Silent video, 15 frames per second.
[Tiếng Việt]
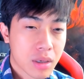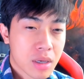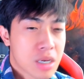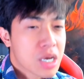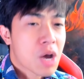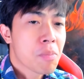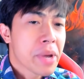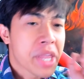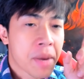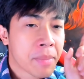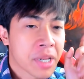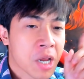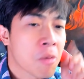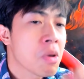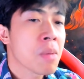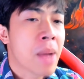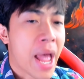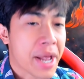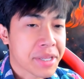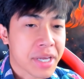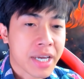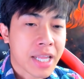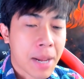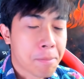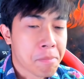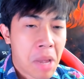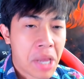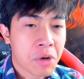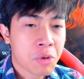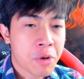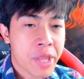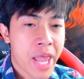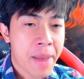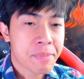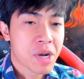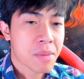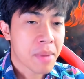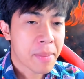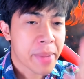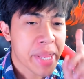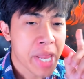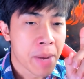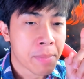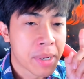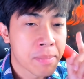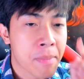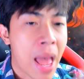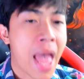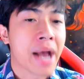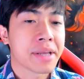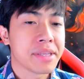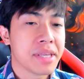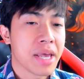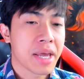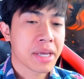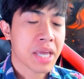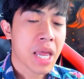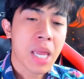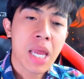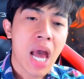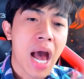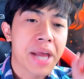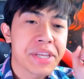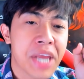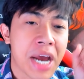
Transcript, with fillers: Không, bây giờ mình không có bàn về cái thẩm mỹ của đôi dép nữa, mà bây giờ mình bàn về cái giá